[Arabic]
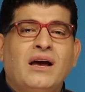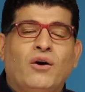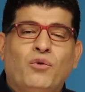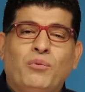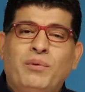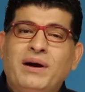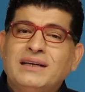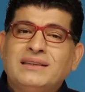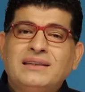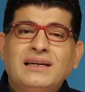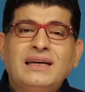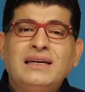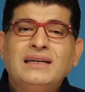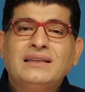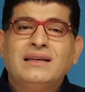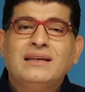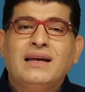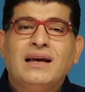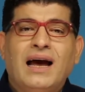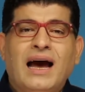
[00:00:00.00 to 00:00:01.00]
وبعتقد
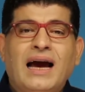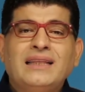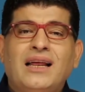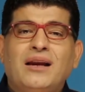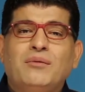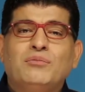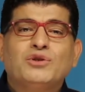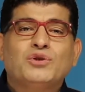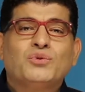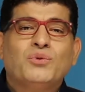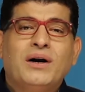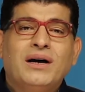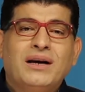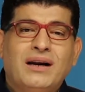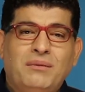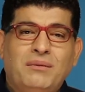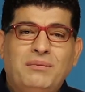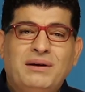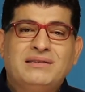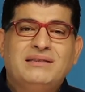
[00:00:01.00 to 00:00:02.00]
هذا المشوار
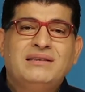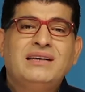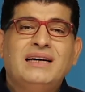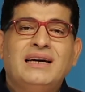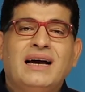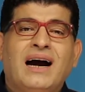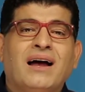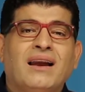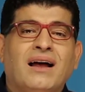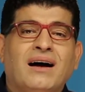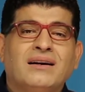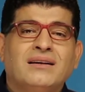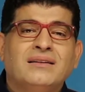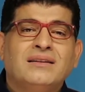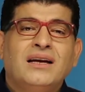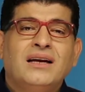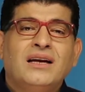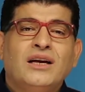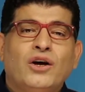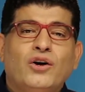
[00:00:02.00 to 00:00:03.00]
المسيحي على الارض
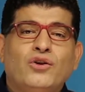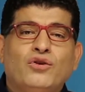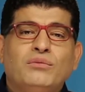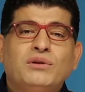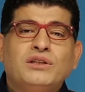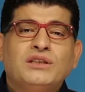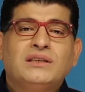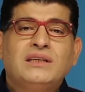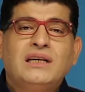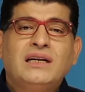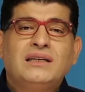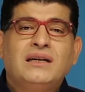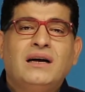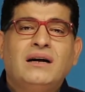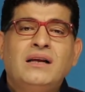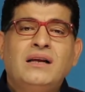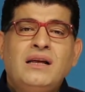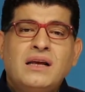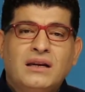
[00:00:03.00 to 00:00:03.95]
انه مش نحن